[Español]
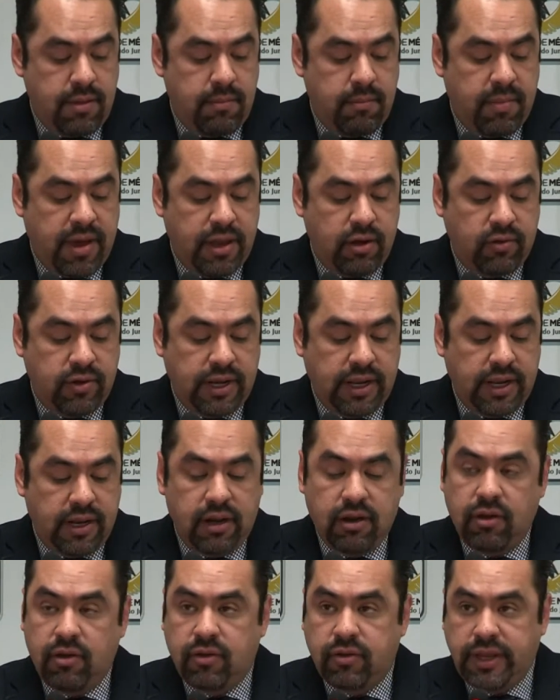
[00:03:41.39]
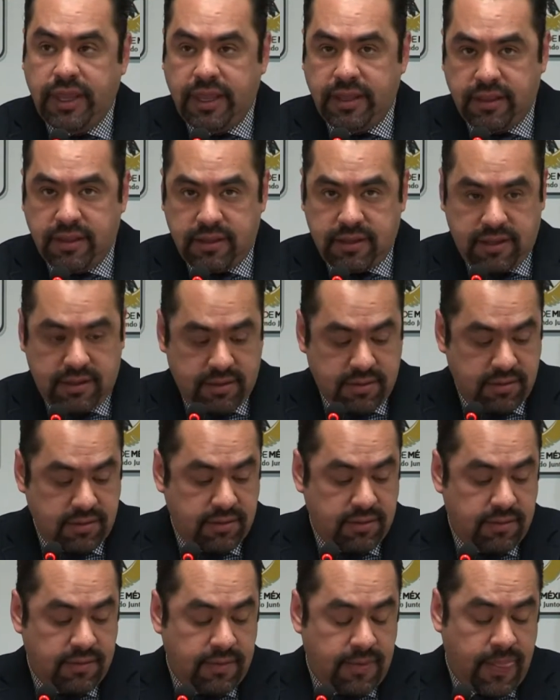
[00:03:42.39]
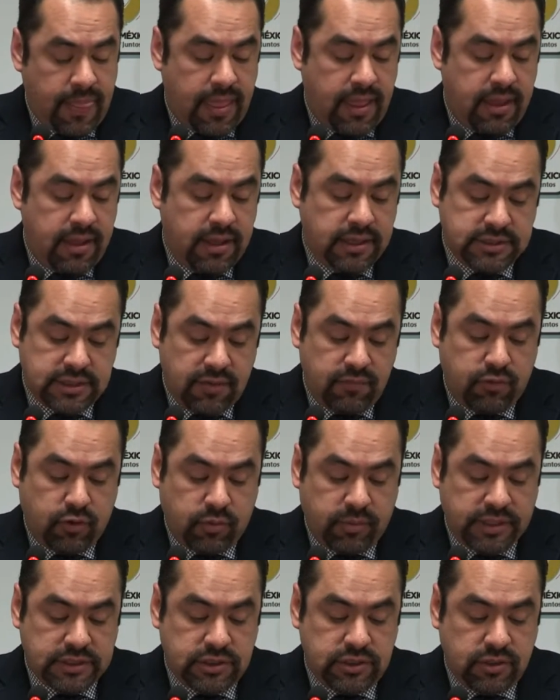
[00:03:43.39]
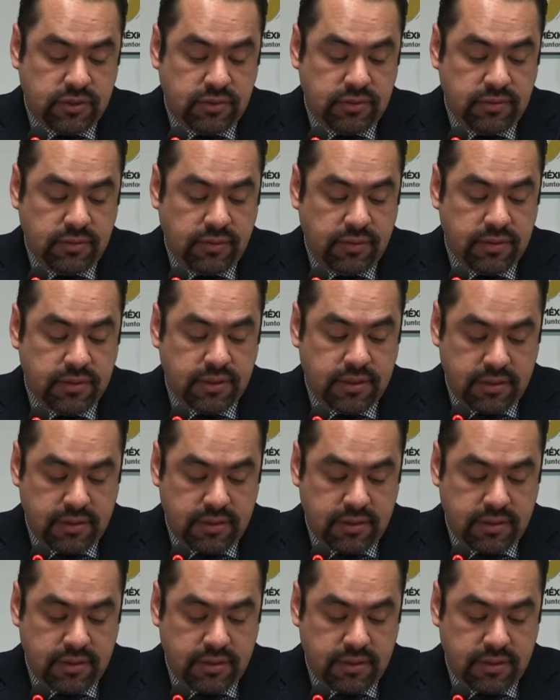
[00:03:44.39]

Varonil Oriente. Esta información